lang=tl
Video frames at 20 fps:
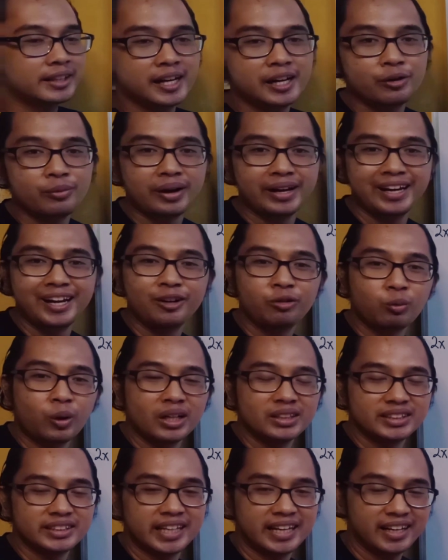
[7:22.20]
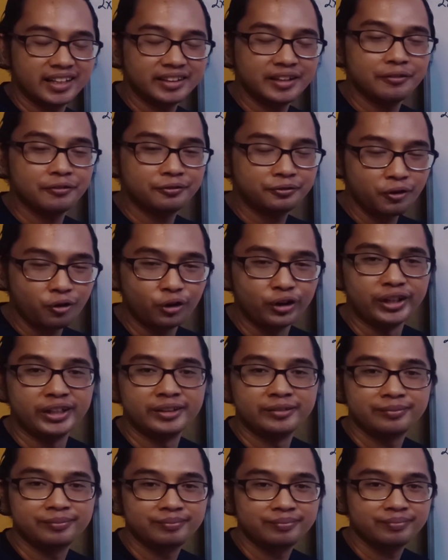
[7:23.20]
3y equals negative 4.
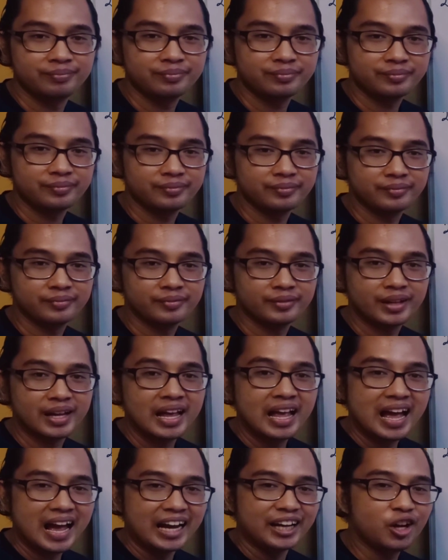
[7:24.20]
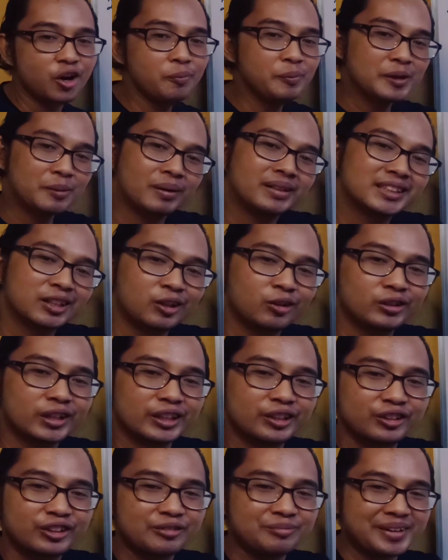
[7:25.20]
I hope na
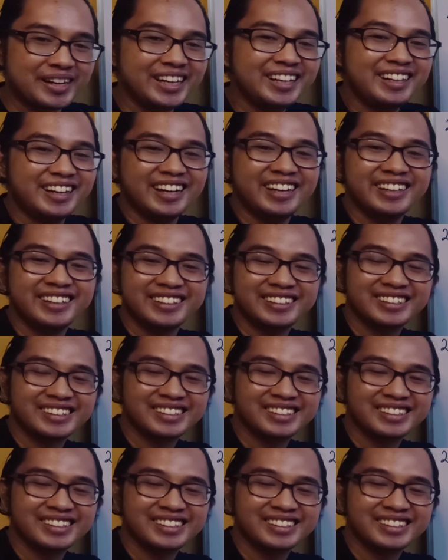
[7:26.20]
masagutan nyo ng maigi.